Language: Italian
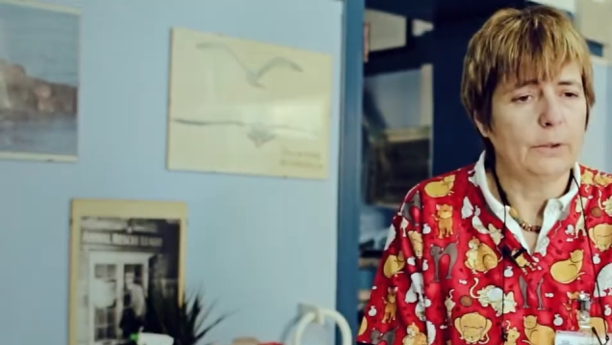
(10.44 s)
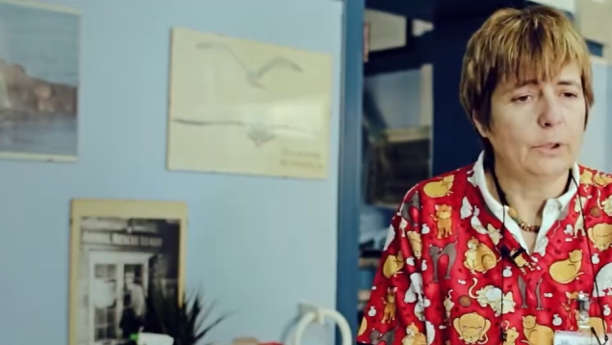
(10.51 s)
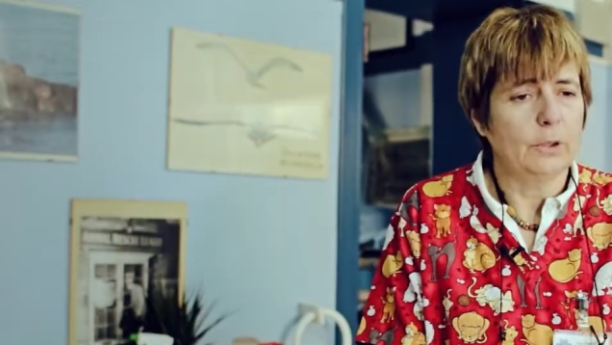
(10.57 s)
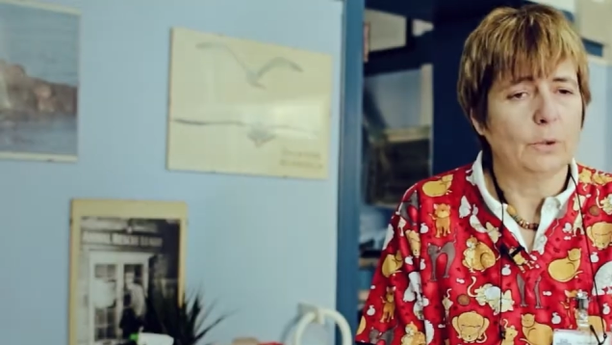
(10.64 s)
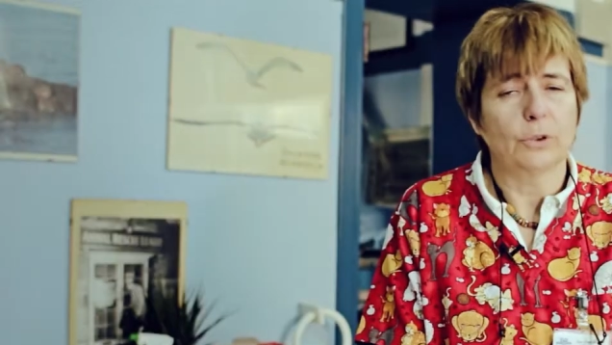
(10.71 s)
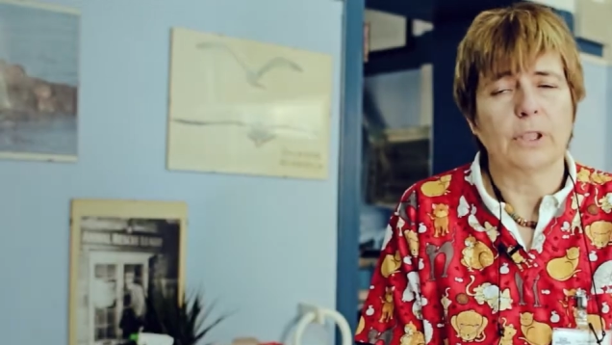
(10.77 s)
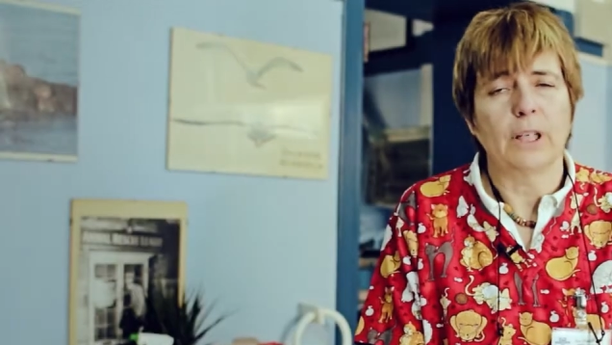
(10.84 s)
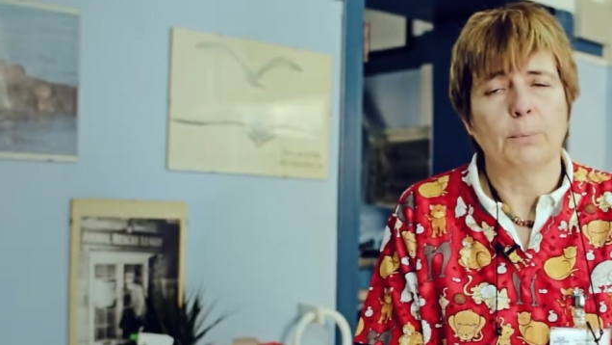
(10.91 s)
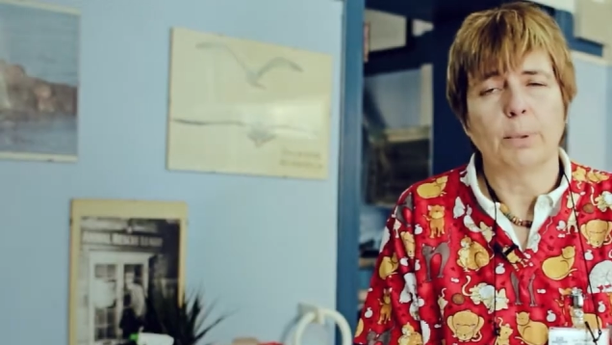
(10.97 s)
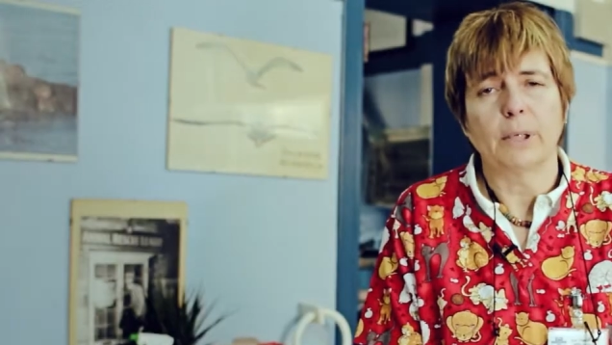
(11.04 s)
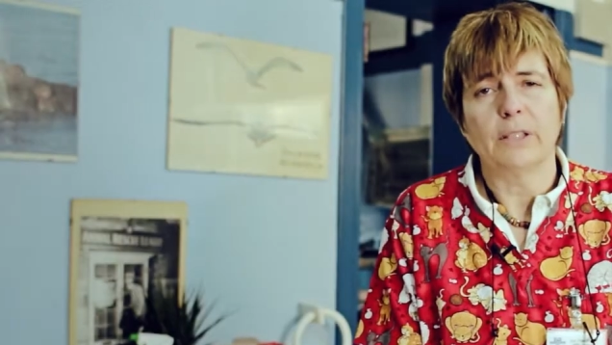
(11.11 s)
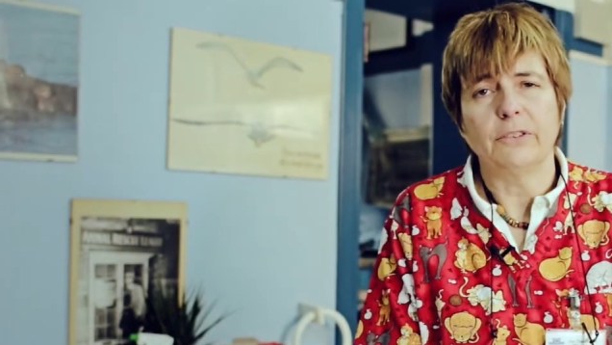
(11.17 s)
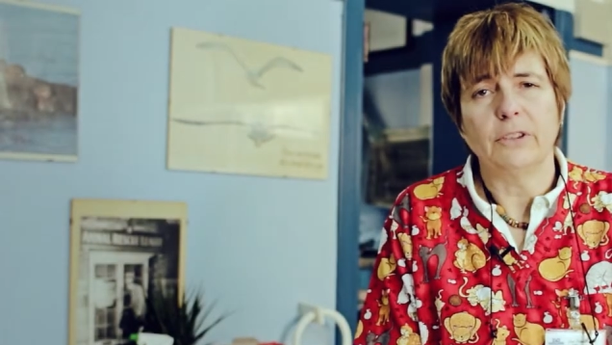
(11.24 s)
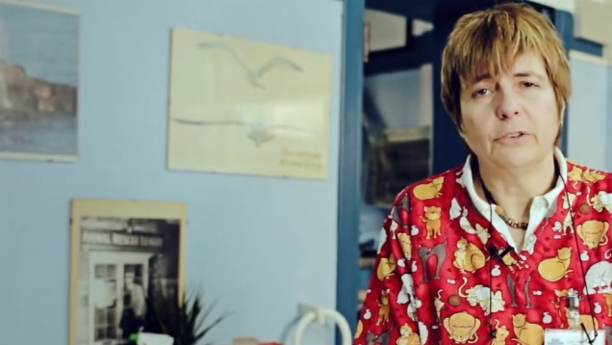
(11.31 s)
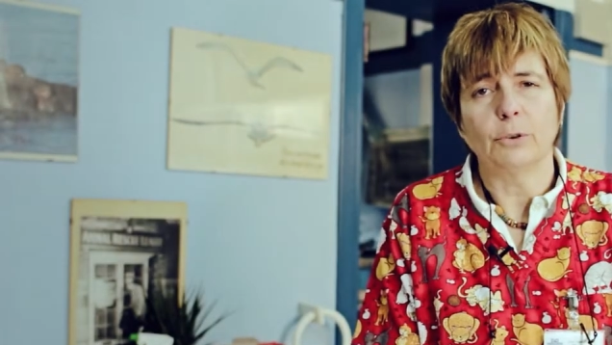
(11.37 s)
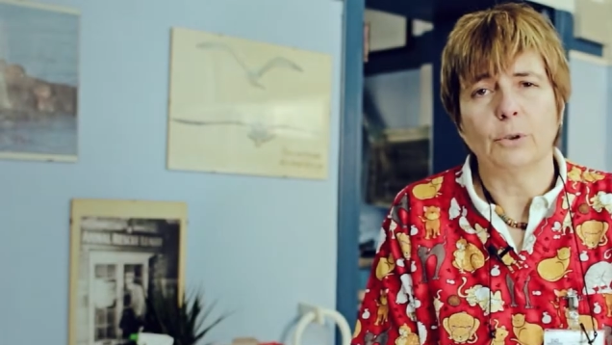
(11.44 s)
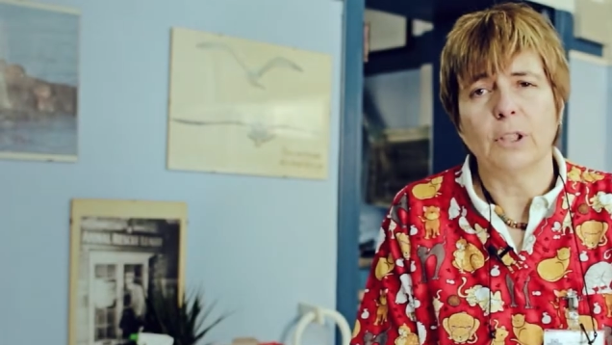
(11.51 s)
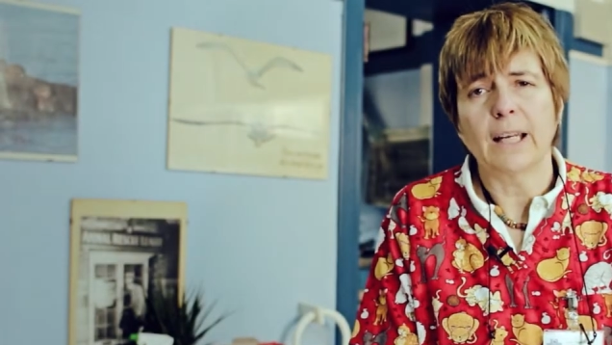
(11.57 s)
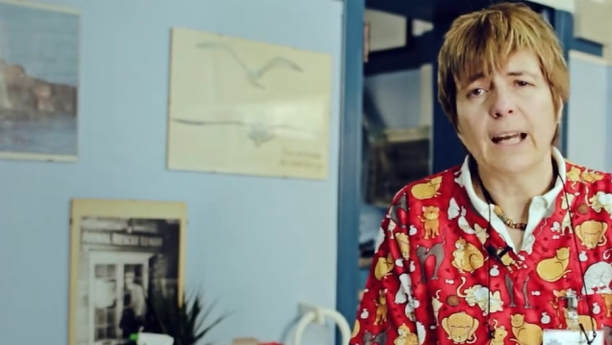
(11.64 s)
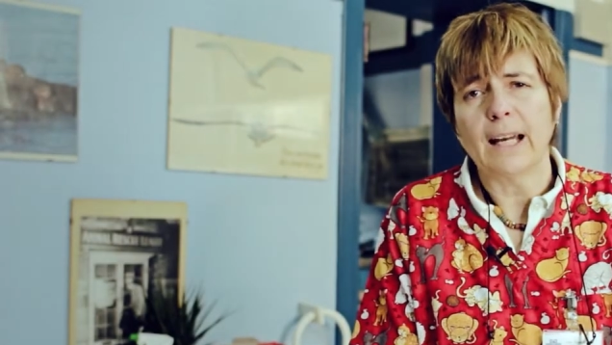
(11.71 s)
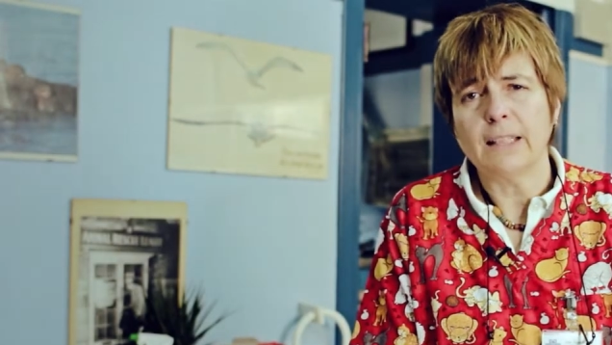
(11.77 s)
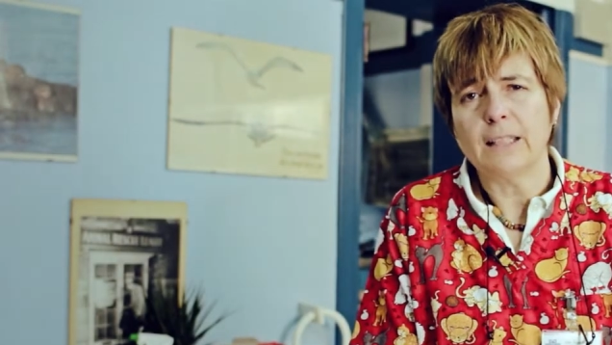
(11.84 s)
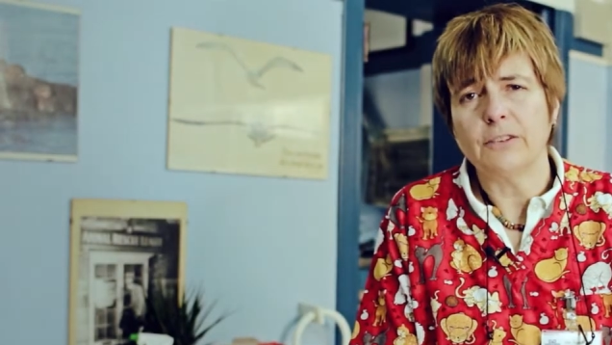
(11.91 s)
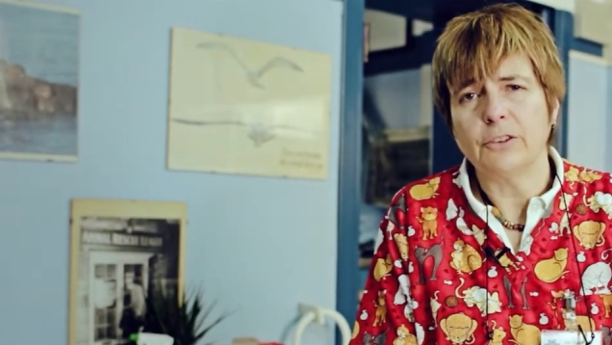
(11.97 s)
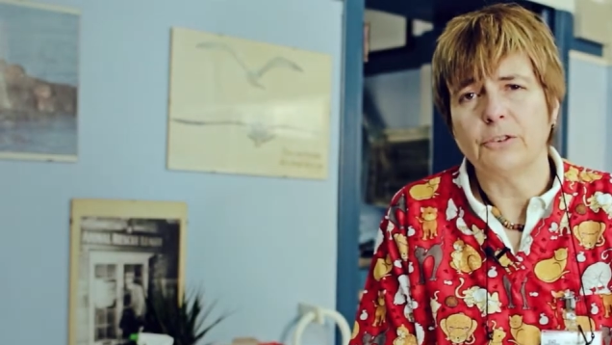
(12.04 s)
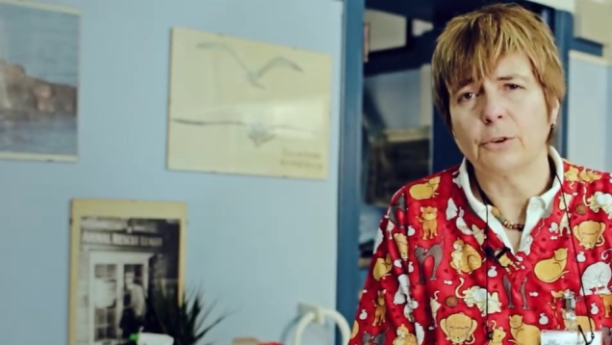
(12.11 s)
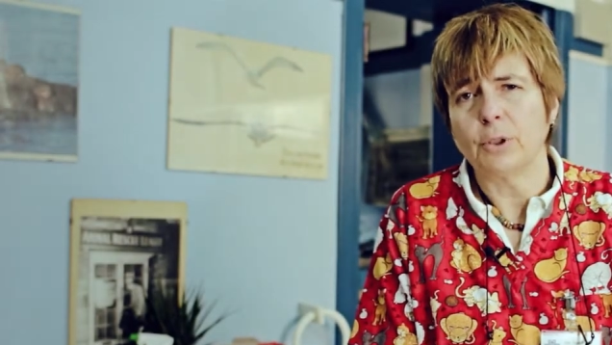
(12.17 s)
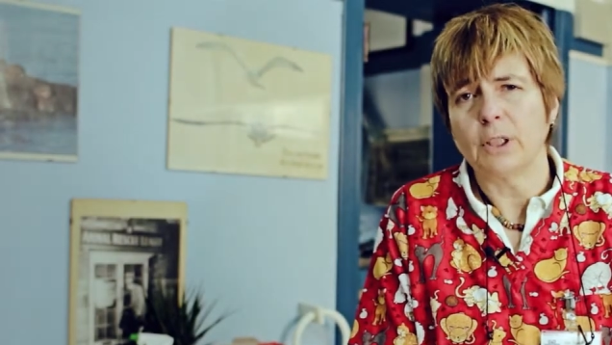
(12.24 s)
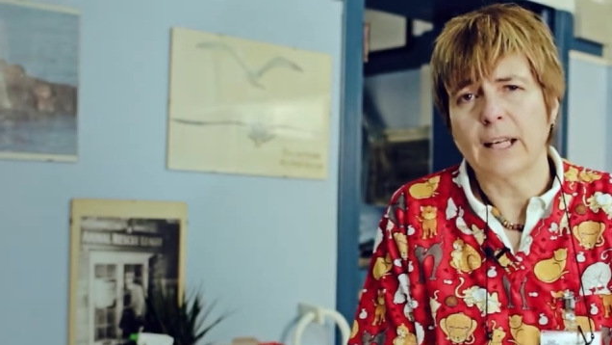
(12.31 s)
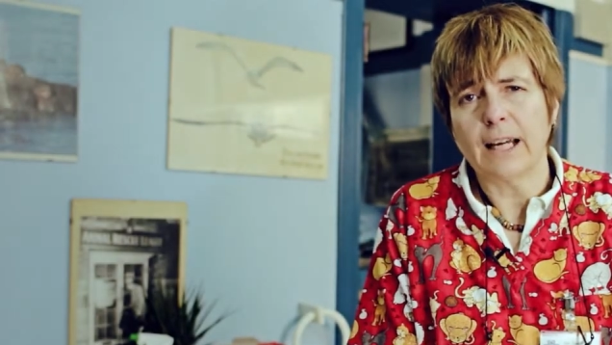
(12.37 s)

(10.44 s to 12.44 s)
Io dico sempre esistono i cani, esistono i